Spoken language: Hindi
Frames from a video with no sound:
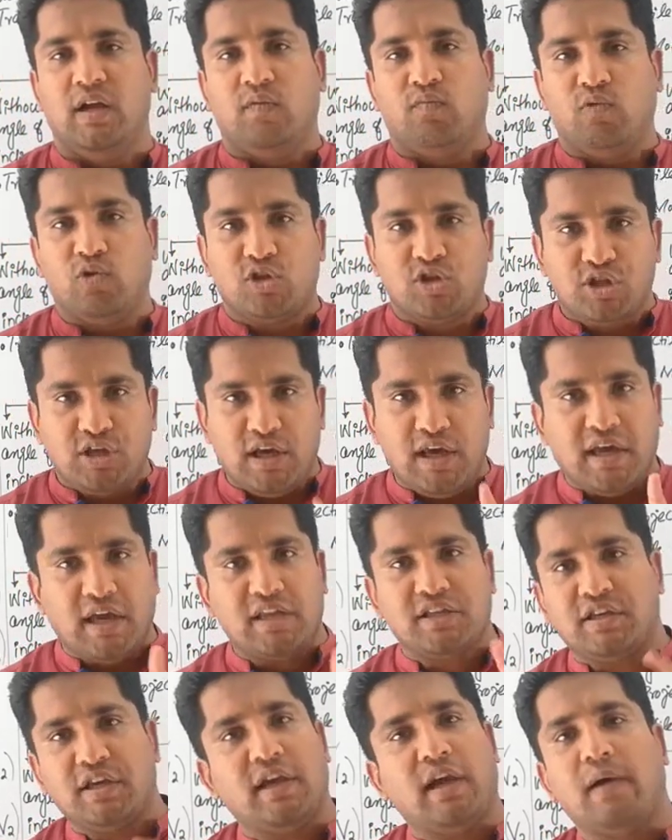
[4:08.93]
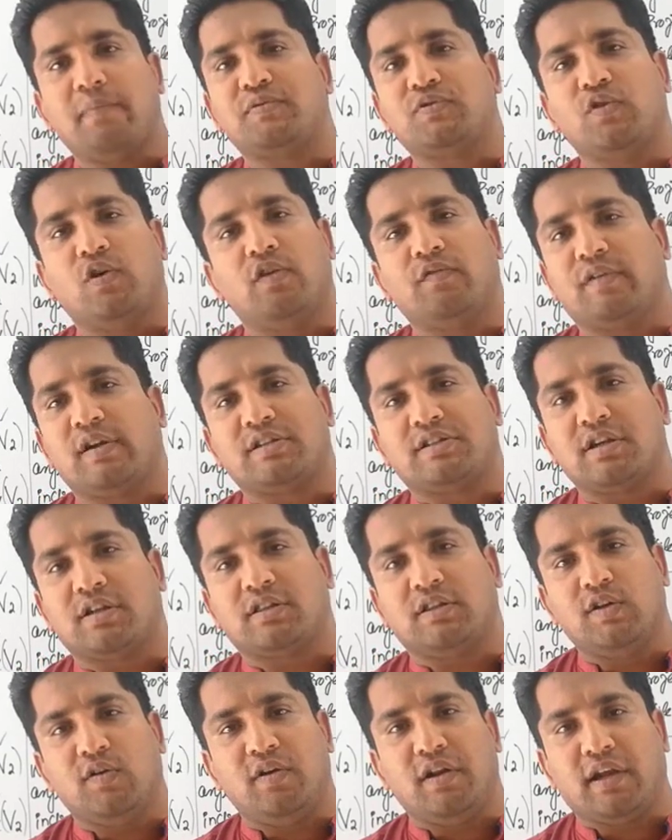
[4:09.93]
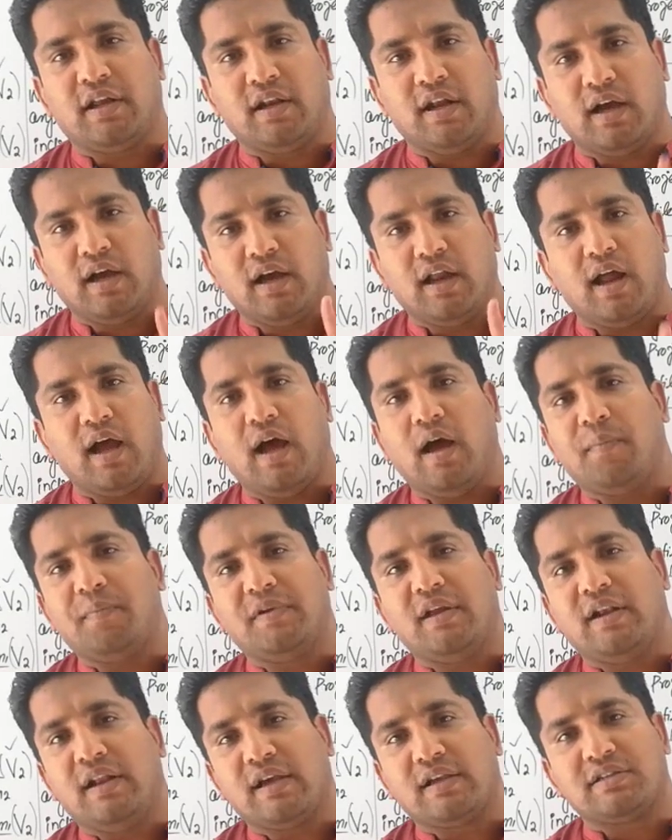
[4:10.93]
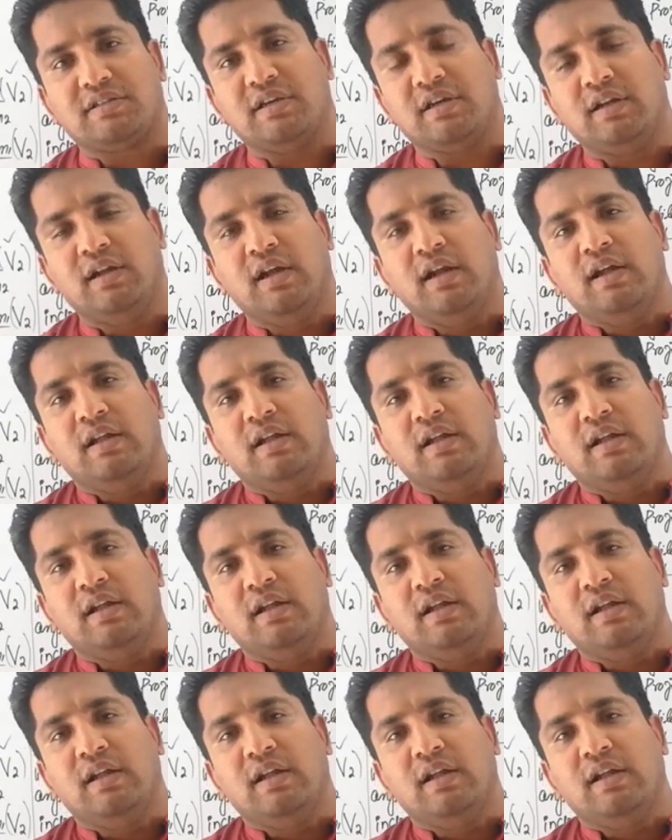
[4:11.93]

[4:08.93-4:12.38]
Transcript: वो छः के छः आप सॉल्व कर सकते हो लेकिन अगर आप ये लेक्चर